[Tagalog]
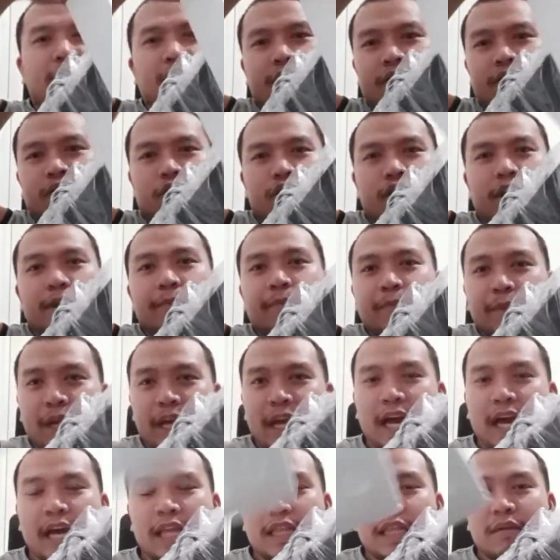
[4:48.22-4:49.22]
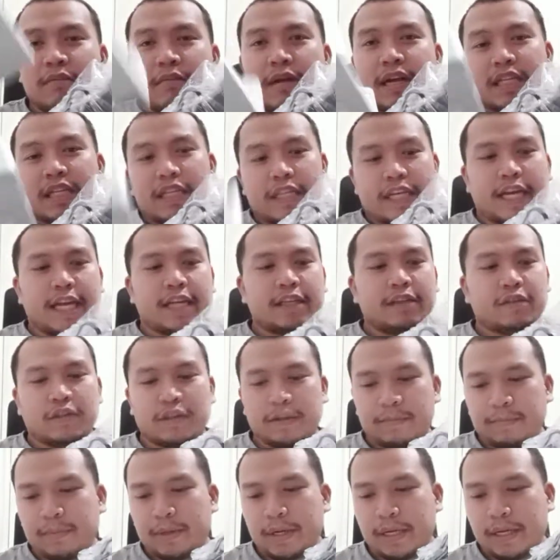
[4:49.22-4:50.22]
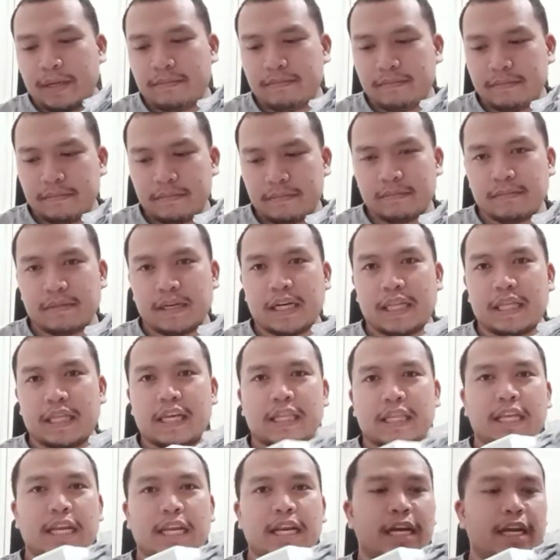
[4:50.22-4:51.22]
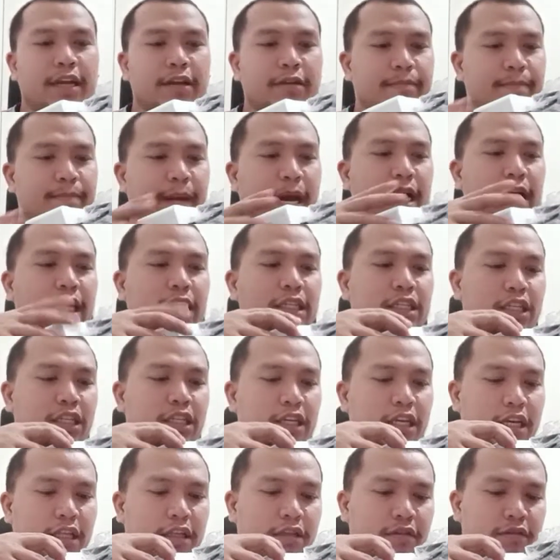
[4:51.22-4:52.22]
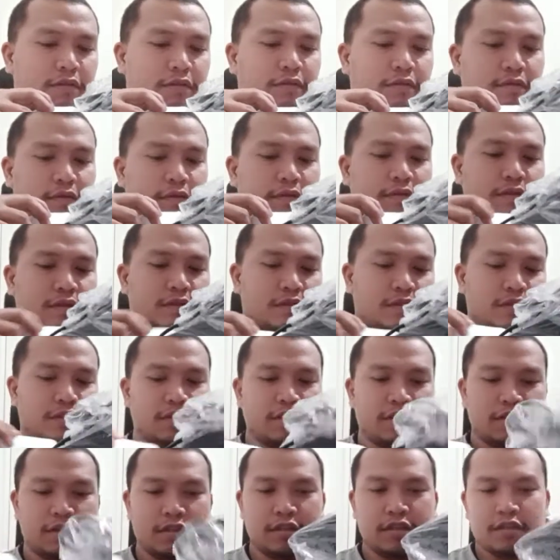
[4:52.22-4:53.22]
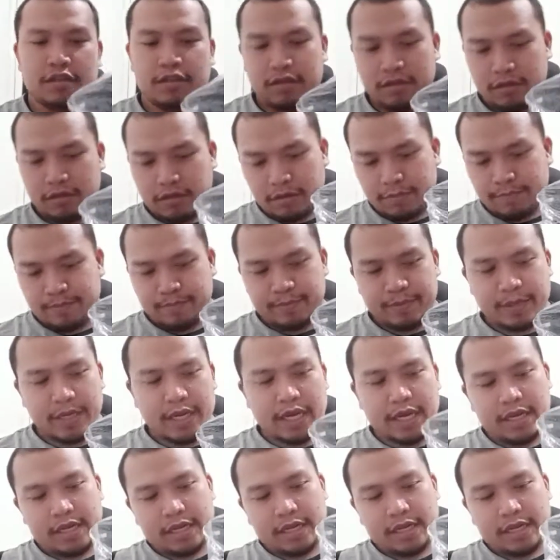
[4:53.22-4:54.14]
So, syempre, handyman siya. So, syempre, ganda talaga yung packaging nito. Oop, yeah.